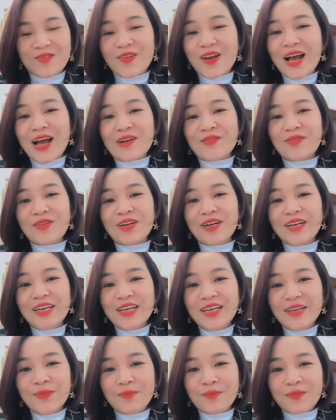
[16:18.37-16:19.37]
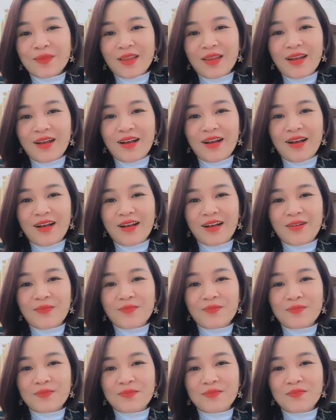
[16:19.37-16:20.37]
Và với
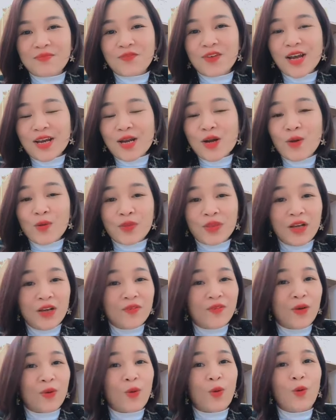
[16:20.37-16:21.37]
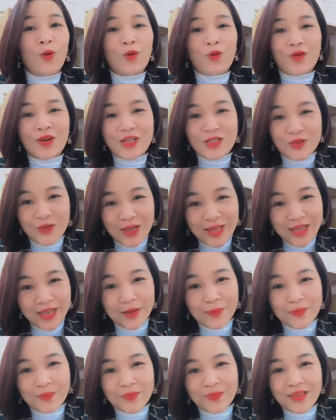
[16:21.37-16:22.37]
việc đầu tư vào cổ phần doanh
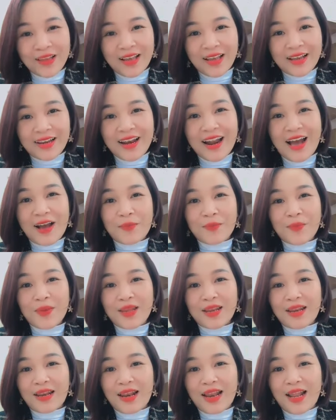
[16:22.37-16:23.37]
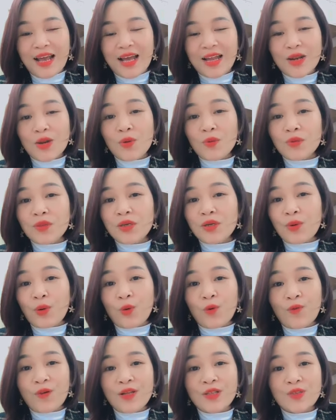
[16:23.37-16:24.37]
nghiệp, đặc biệt là đầu tư
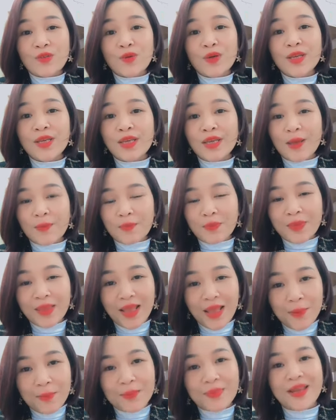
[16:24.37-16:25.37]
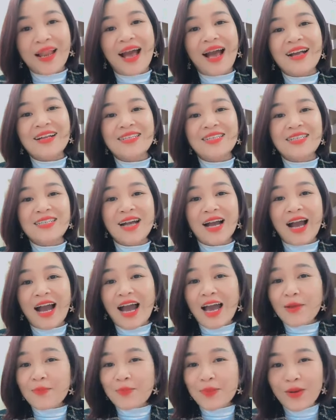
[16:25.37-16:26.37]
cổ phần doanh nghiệp tiềm năng trước
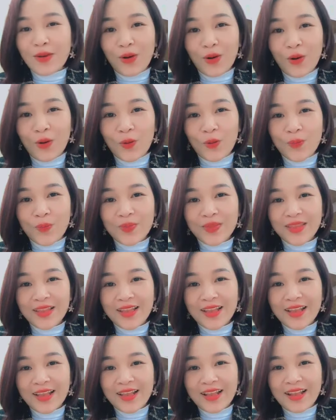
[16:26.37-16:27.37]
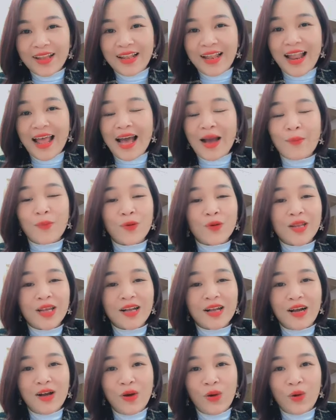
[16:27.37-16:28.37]
IPO, là một
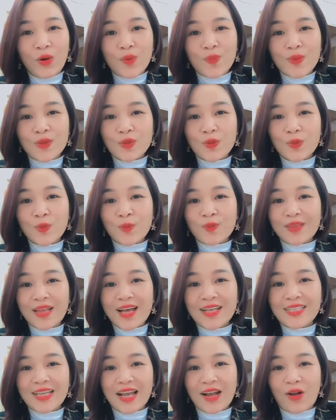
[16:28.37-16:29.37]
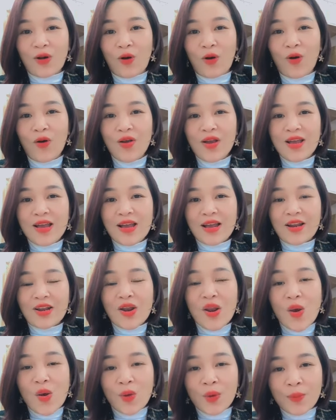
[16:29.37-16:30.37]
cái cơ hội mà giúp chúng ta sẽ có
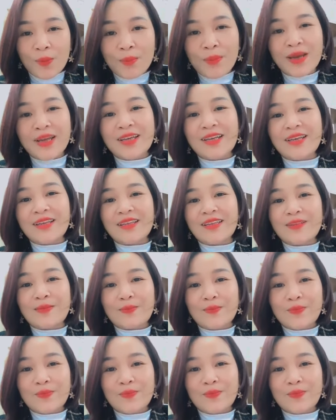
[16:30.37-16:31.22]
đòn bẩy,